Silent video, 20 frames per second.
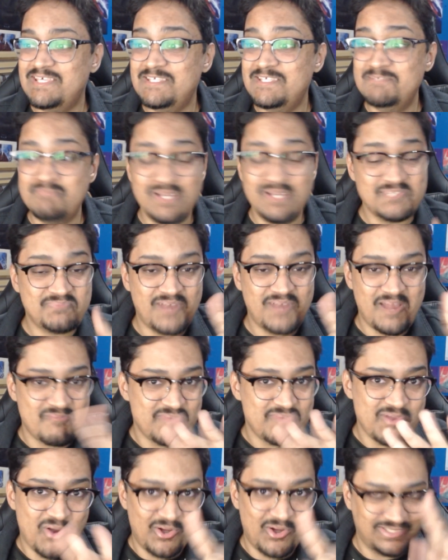E mais para
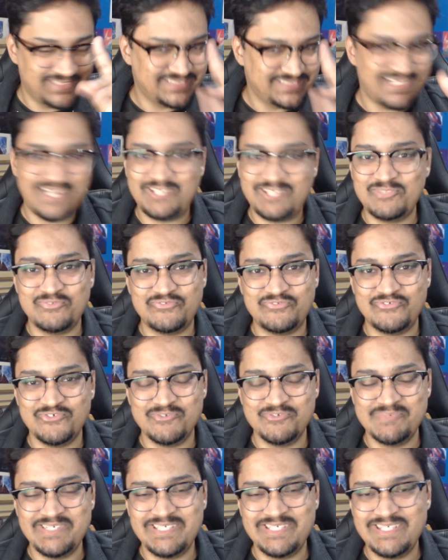mim, ó, destaque do
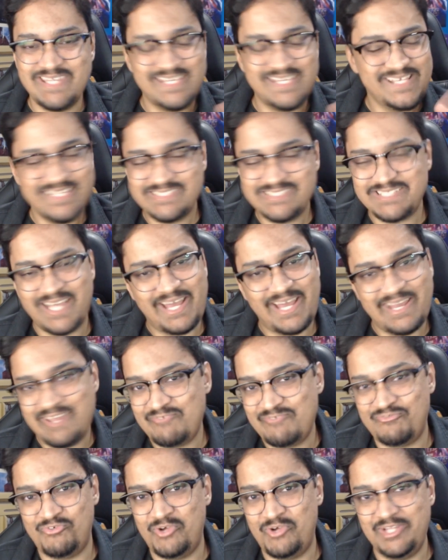filme, esse cara
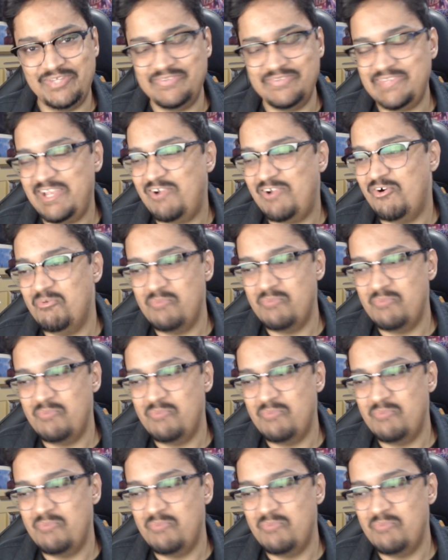é foda, não tem como.